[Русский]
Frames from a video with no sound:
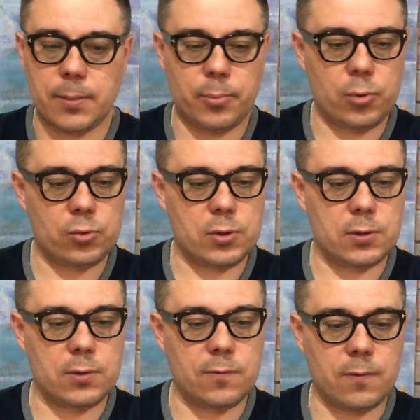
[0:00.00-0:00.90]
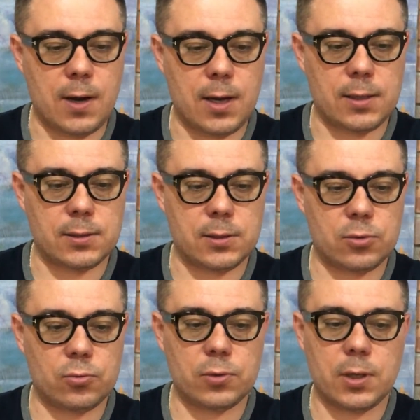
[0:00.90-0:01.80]
плюс 2 за
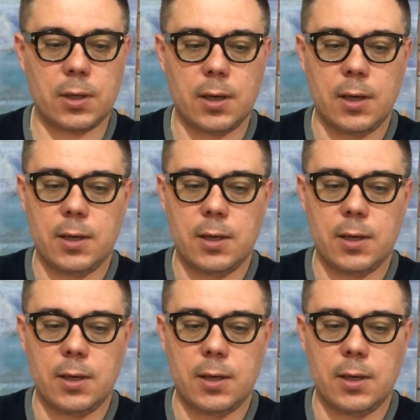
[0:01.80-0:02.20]
сутки,